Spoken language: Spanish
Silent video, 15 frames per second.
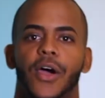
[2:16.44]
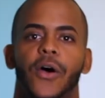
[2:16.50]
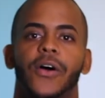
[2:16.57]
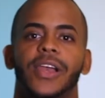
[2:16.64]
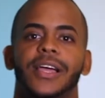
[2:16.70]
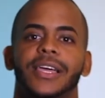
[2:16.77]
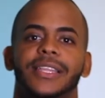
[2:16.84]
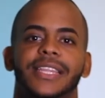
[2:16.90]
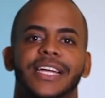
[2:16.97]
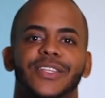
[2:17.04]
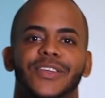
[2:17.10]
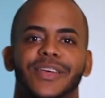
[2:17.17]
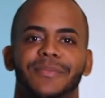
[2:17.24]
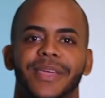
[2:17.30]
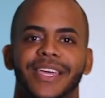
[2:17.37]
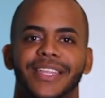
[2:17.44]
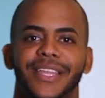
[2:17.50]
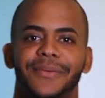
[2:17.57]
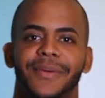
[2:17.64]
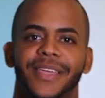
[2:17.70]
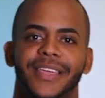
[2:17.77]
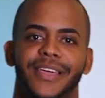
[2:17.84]
Hola, ¿qué tal toda mi
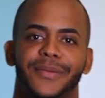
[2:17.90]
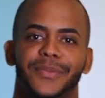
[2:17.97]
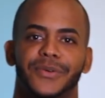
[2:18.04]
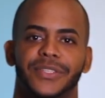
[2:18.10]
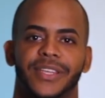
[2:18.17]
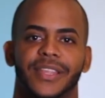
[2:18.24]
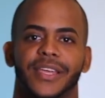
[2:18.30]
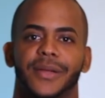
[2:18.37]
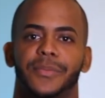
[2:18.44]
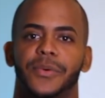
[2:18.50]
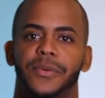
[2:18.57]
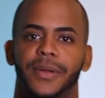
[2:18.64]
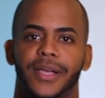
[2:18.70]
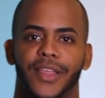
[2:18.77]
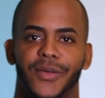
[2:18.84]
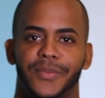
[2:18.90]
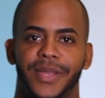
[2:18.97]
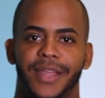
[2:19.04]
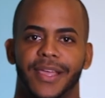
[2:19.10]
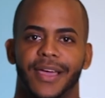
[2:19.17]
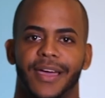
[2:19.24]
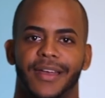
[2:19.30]
gente bella y hermosa de República
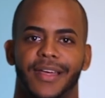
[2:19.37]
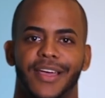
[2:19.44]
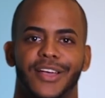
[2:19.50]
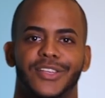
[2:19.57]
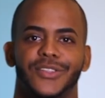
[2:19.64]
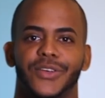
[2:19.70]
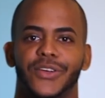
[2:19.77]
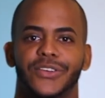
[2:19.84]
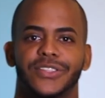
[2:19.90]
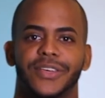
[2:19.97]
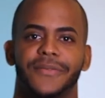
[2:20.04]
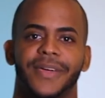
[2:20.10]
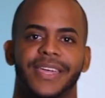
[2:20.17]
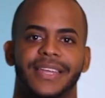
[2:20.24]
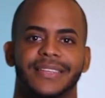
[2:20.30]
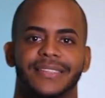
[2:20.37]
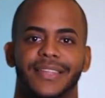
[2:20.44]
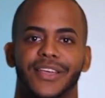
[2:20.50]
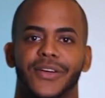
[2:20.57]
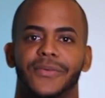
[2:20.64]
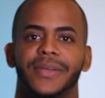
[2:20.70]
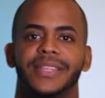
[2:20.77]
Dominicana? Soy José Veras,
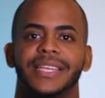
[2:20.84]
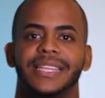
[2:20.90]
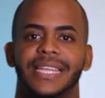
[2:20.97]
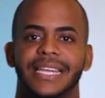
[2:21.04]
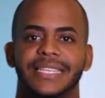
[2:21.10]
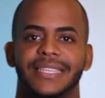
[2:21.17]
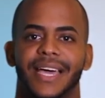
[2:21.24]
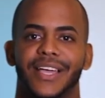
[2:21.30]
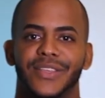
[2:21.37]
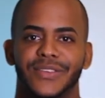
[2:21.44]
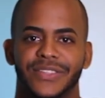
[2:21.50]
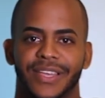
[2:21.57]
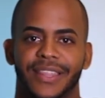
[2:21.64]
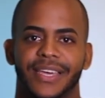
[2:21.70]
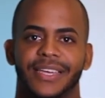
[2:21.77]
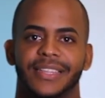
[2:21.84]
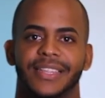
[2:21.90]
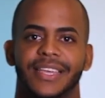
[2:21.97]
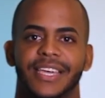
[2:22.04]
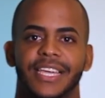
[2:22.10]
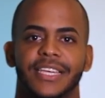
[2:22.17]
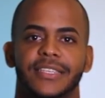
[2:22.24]
tengo 23 años de edad
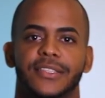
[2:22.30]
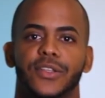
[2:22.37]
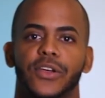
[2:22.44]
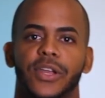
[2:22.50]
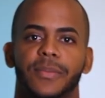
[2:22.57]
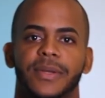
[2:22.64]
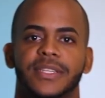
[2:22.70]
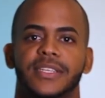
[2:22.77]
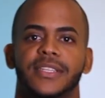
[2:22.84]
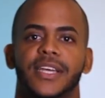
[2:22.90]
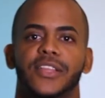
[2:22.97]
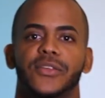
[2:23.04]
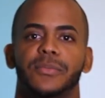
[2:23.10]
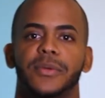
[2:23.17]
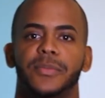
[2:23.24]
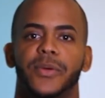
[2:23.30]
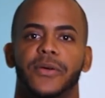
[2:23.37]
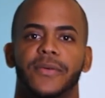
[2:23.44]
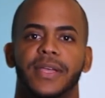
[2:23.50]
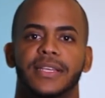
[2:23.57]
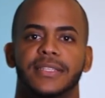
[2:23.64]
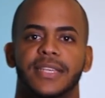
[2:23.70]
y estoy representando mi
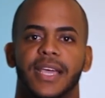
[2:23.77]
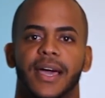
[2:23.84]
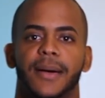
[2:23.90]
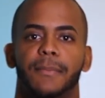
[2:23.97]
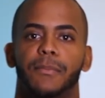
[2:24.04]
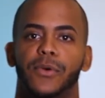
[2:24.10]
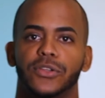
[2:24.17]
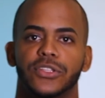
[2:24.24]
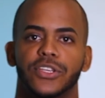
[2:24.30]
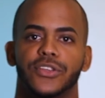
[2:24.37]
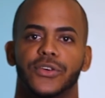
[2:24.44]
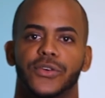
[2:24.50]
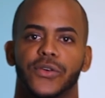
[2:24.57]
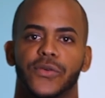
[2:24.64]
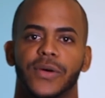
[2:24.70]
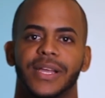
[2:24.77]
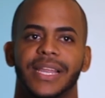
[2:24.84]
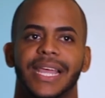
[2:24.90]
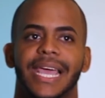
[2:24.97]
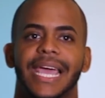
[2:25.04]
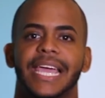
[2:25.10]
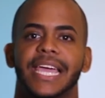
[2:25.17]
provincia, Monseñor Noé,
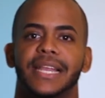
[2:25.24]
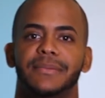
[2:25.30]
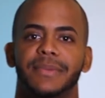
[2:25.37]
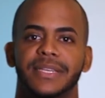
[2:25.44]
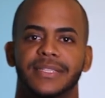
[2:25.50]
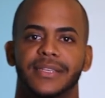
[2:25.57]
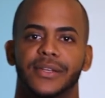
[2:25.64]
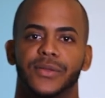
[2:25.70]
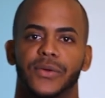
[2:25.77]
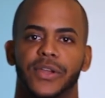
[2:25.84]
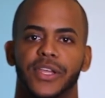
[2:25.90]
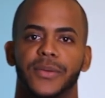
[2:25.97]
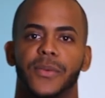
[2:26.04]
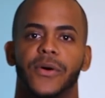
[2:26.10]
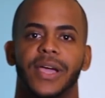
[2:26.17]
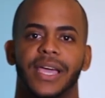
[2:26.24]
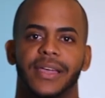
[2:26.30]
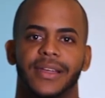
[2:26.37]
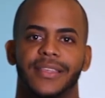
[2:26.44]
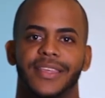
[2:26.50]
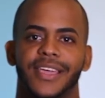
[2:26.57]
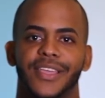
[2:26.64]
en el Mister Turismo
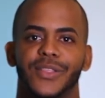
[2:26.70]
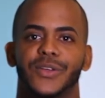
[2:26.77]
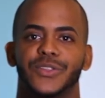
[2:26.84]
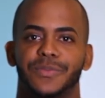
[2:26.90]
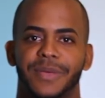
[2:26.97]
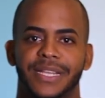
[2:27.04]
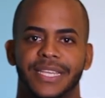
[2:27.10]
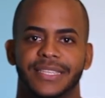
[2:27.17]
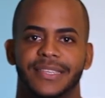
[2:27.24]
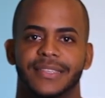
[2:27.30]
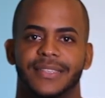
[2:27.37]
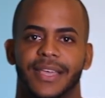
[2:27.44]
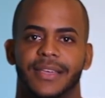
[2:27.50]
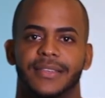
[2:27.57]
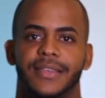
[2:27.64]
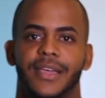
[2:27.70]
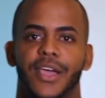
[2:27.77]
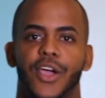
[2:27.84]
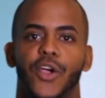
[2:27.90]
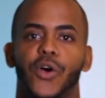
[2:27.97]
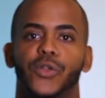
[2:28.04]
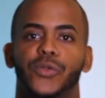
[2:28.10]
RD 2016.
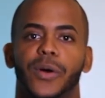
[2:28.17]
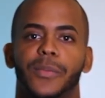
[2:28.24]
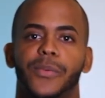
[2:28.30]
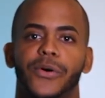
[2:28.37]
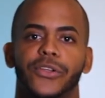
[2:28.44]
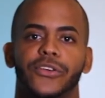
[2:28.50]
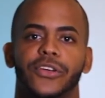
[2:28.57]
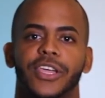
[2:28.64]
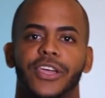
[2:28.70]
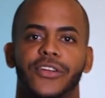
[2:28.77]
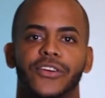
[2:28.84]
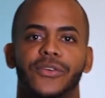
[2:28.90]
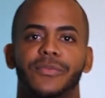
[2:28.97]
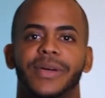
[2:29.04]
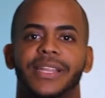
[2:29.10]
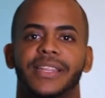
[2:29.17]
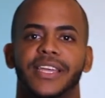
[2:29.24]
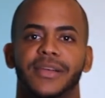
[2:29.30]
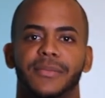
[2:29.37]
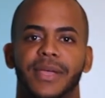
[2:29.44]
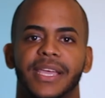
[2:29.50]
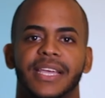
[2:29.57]
Con tu apoyo quiero
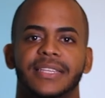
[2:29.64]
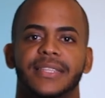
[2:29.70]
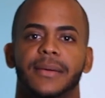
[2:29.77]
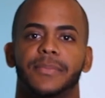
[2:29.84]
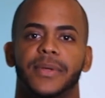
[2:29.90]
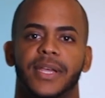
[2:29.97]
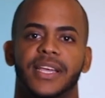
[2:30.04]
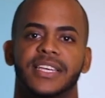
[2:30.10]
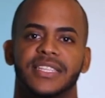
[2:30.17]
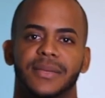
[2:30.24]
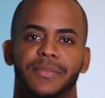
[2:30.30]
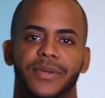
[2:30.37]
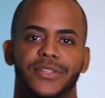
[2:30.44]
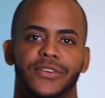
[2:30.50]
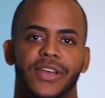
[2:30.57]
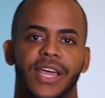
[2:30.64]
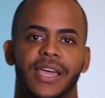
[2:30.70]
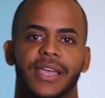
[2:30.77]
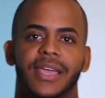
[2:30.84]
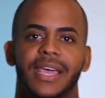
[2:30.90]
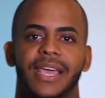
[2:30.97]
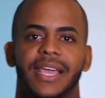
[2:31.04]
convertirme en, en este personaje
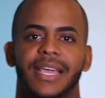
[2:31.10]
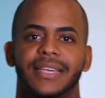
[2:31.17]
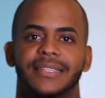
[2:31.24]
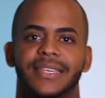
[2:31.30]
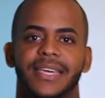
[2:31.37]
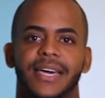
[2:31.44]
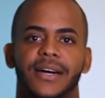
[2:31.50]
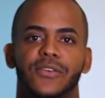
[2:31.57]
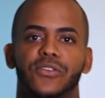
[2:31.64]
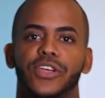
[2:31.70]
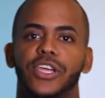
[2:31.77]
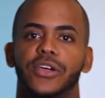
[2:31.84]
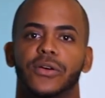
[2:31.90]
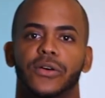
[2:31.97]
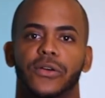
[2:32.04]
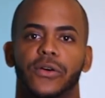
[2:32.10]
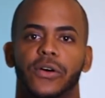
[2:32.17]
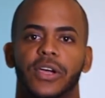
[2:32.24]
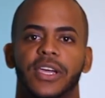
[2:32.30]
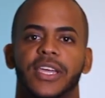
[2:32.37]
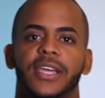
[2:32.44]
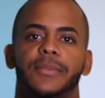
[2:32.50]
que sea un ícono
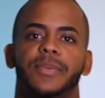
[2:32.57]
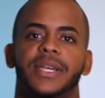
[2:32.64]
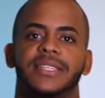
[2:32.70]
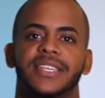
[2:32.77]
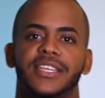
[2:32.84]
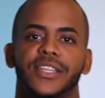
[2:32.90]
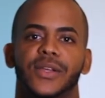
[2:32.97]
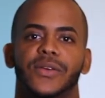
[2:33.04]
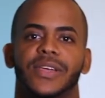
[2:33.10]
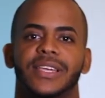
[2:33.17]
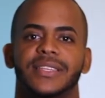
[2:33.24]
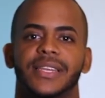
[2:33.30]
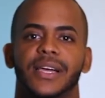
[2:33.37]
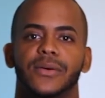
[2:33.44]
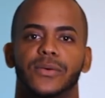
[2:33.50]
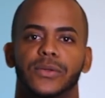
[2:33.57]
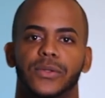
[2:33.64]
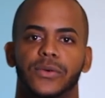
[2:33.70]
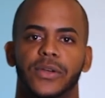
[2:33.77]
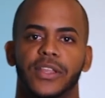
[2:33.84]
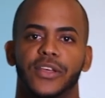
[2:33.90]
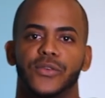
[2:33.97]
y represente lo que es la
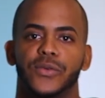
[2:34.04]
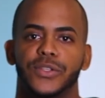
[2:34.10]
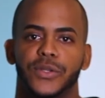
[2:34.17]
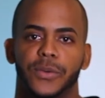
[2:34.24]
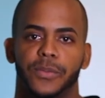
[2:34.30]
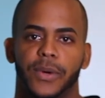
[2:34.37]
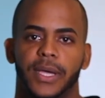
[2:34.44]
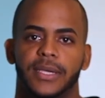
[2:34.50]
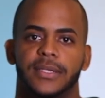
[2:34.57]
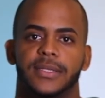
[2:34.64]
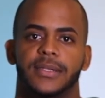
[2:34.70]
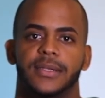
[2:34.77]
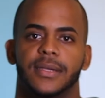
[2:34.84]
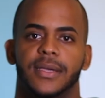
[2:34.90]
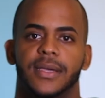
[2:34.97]
cultura de nuestro país.